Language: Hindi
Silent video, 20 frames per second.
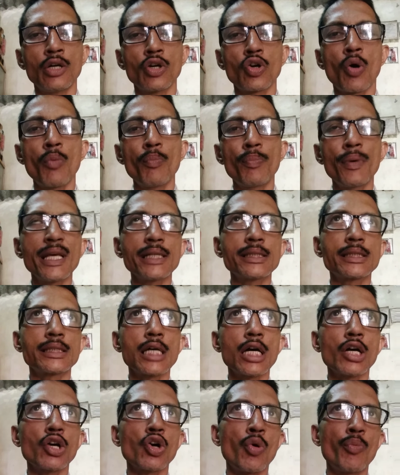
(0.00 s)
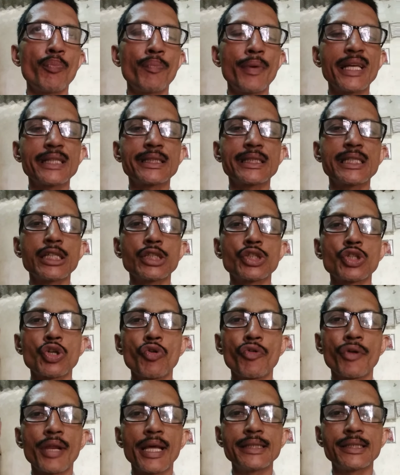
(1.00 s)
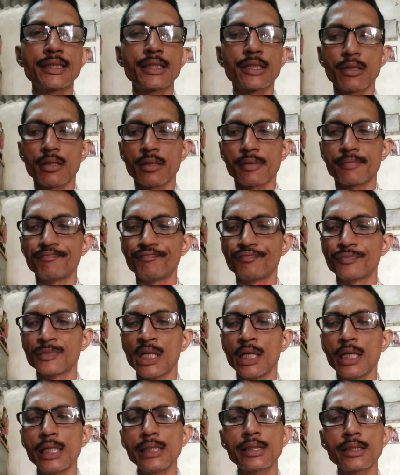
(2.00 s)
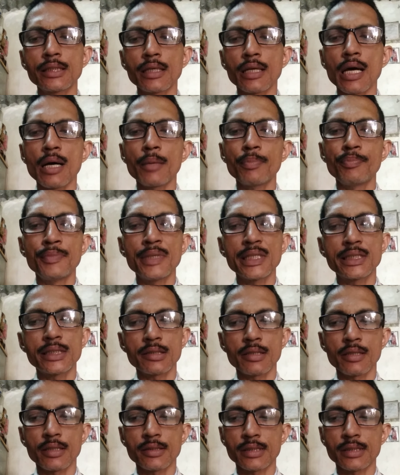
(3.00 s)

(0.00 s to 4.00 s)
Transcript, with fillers: कॉम्प्लेक्सा कॉम्प्लेक्सिस क्यूरेंचर इस तरह आप मिक्स कर